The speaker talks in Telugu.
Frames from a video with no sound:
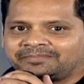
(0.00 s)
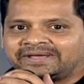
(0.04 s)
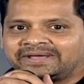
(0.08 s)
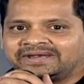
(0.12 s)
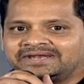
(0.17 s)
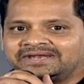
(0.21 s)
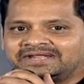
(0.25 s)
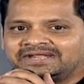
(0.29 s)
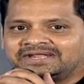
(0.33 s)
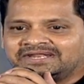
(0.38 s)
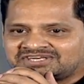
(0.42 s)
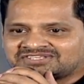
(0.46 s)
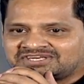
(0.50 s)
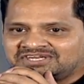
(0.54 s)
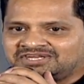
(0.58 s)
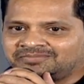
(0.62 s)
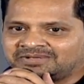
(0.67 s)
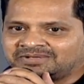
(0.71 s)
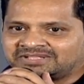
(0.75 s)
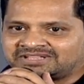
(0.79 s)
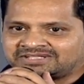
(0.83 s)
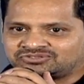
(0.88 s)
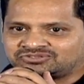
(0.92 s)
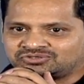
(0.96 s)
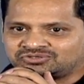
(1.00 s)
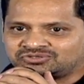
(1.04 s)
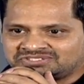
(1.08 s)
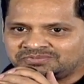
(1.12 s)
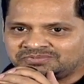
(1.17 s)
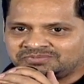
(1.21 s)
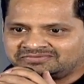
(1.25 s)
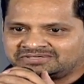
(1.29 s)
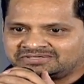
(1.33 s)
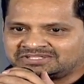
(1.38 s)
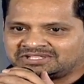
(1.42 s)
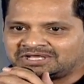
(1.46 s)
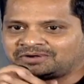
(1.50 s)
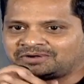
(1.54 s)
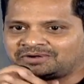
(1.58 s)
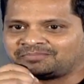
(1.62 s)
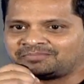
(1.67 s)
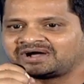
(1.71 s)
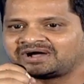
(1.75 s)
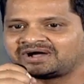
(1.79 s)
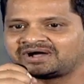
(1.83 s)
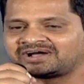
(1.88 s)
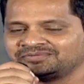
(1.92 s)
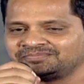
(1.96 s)
బన్నీని స్క్రీన్ మీద చూపించిన విధానం
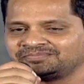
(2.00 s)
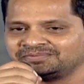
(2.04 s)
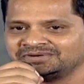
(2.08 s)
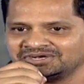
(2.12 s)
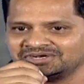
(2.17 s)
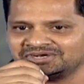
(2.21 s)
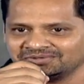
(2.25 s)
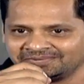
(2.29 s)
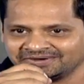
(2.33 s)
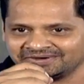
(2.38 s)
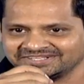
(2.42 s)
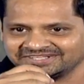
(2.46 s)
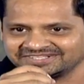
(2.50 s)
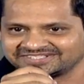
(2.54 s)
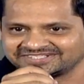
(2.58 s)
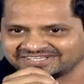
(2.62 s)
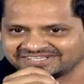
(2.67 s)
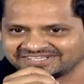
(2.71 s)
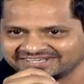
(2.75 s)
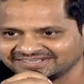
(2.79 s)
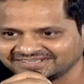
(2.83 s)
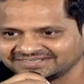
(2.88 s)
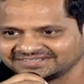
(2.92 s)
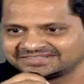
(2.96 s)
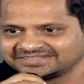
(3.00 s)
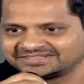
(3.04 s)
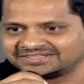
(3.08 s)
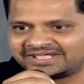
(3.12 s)
మా కడుపు నిండిపోయింది సార్